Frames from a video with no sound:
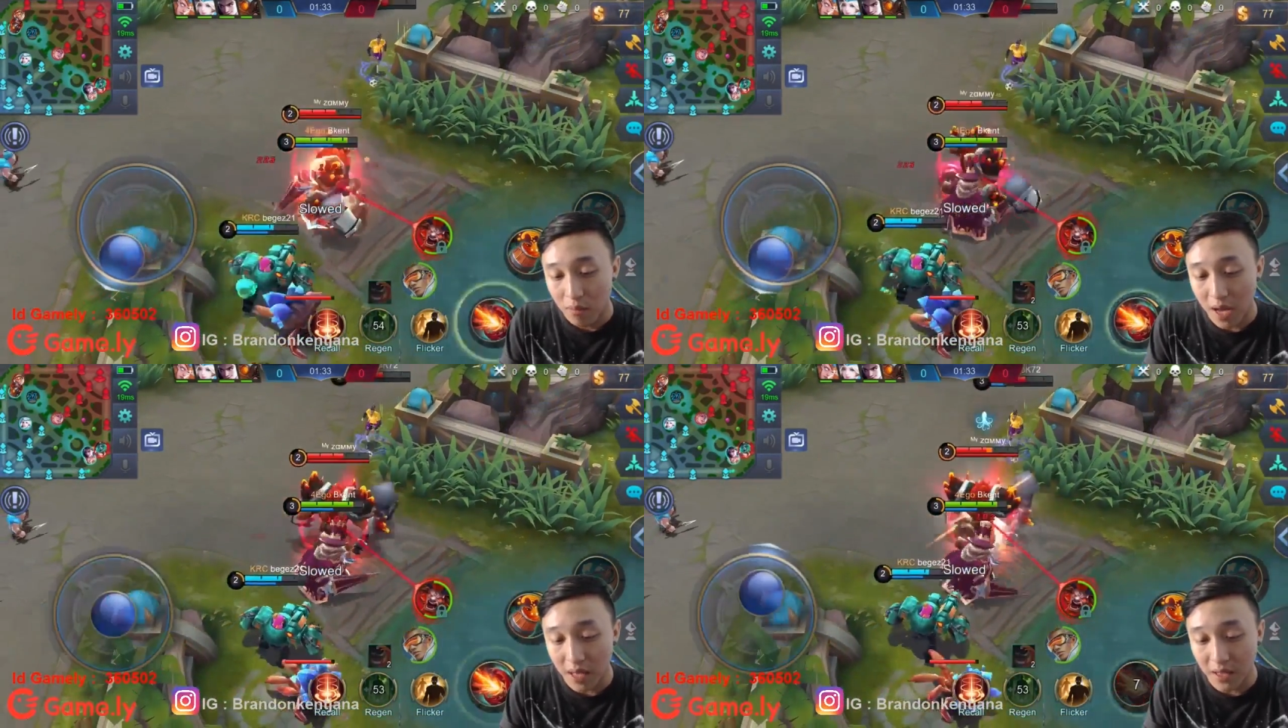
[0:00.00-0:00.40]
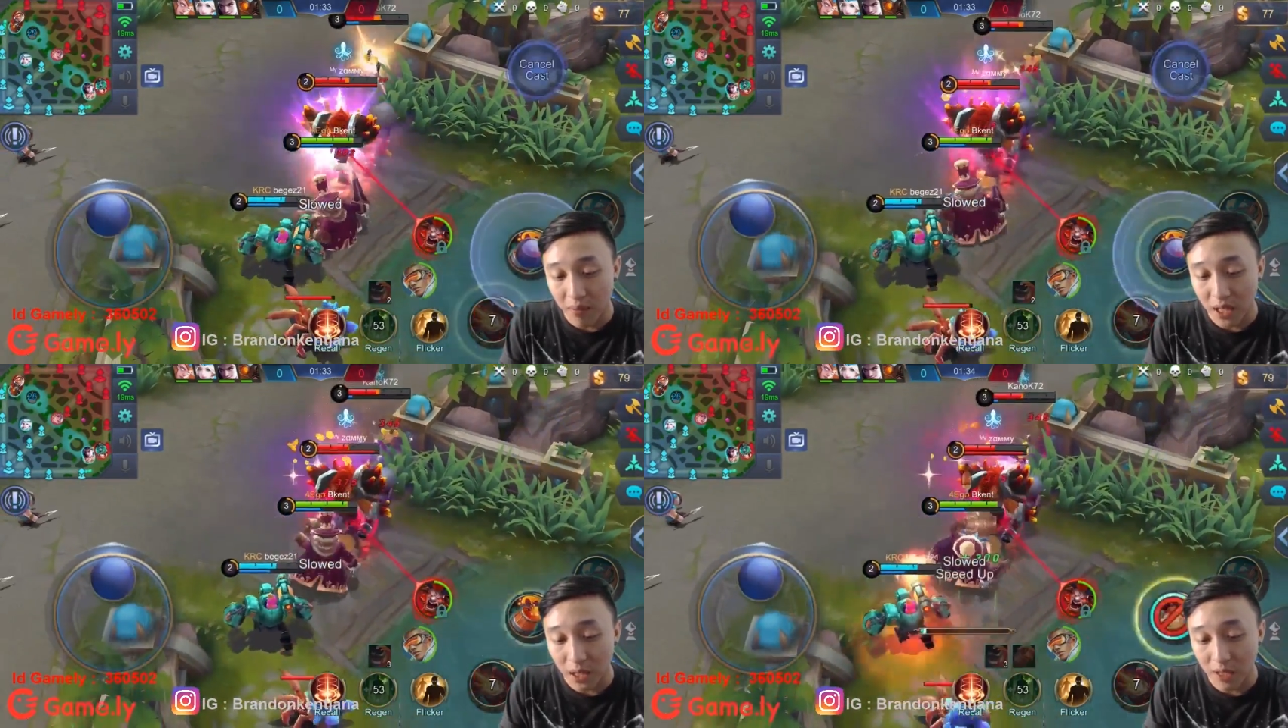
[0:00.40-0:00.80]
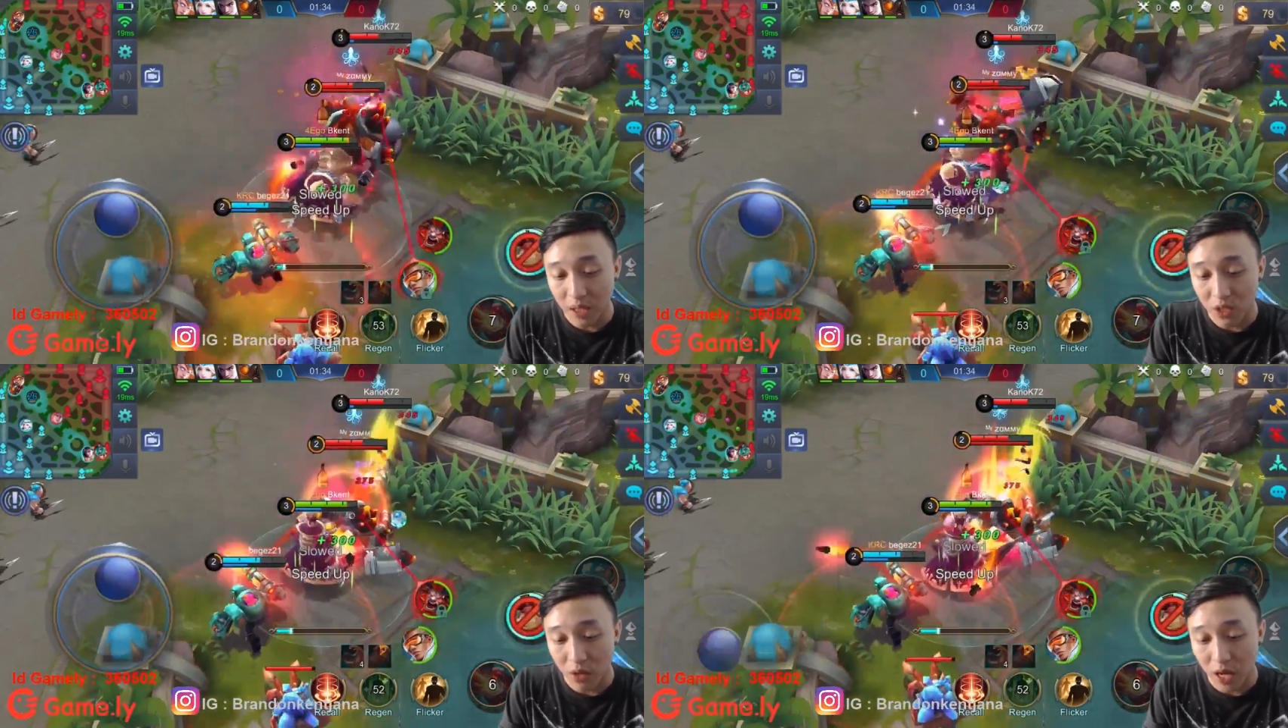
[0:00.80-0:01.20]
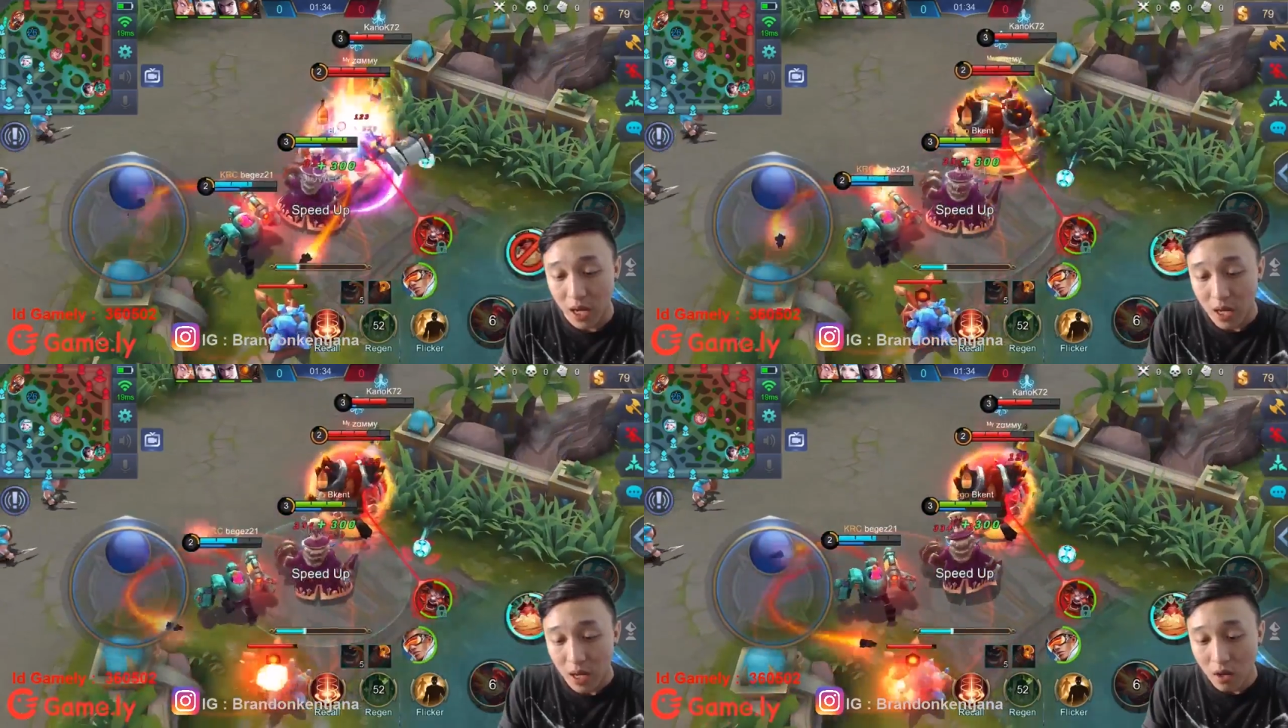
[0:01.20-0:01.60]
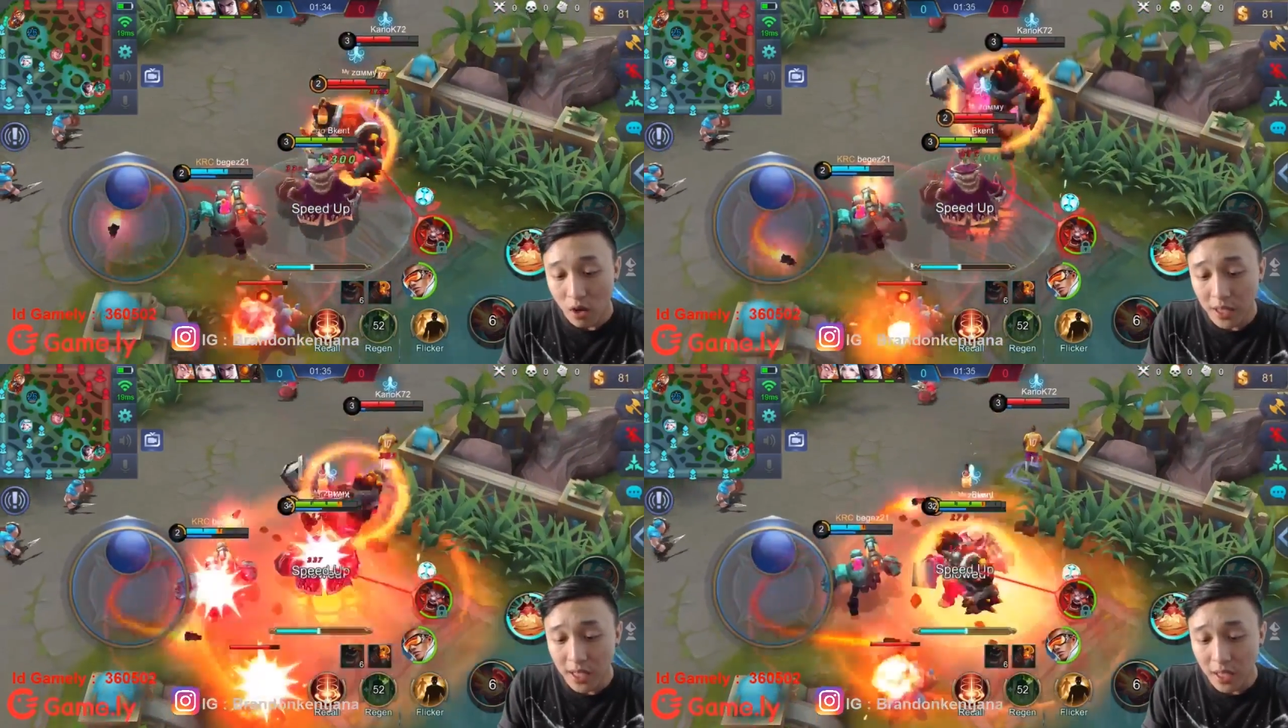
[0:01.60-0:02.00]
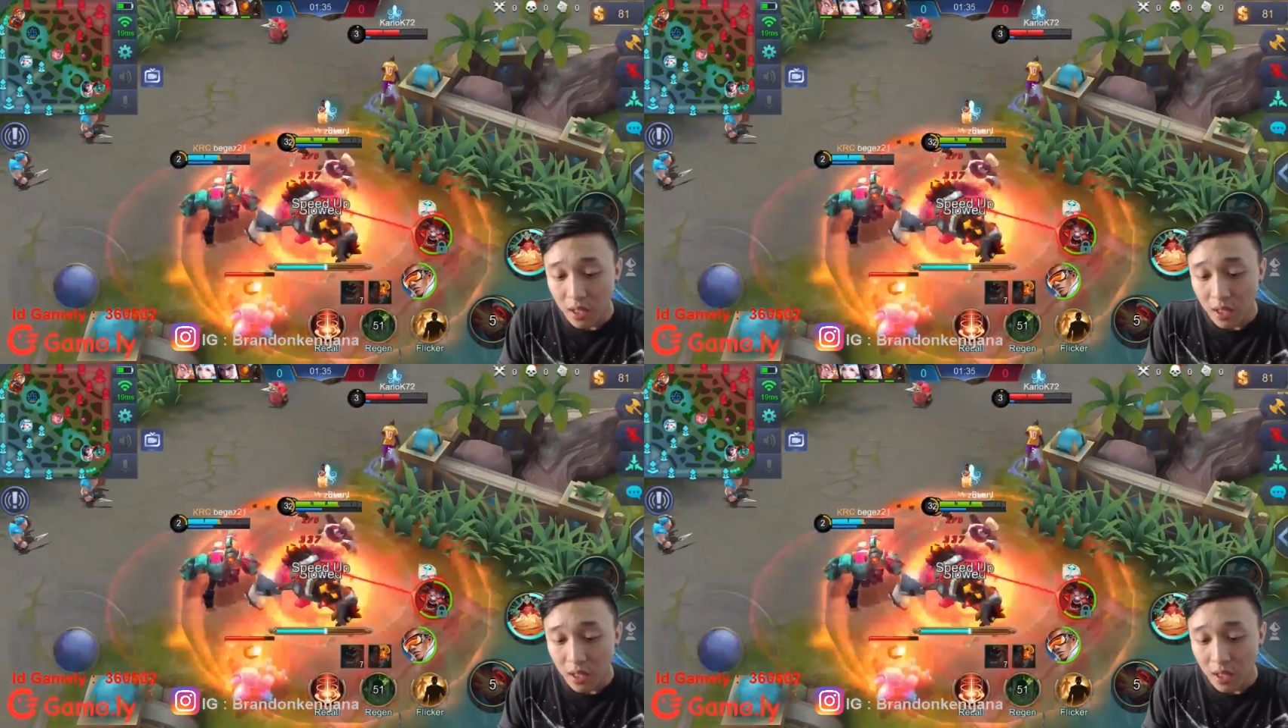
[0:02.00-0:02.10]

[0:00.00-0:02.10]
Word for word: Mantap, mantap, mantap jiwa ya. wait.